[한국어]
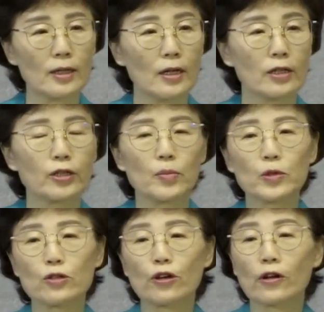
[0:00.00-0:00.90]

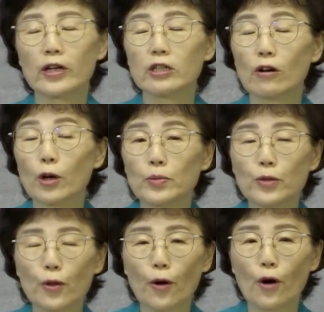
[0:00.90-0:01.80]
그러므로 저러,
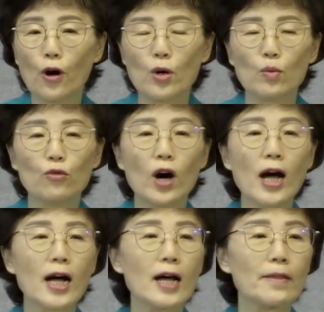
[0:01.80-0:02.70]
여러분도
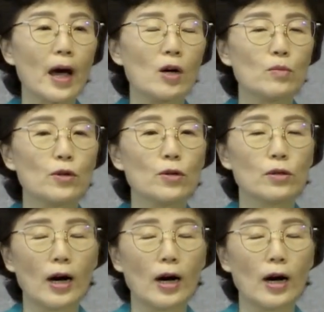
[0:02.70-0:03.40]
모아가 나무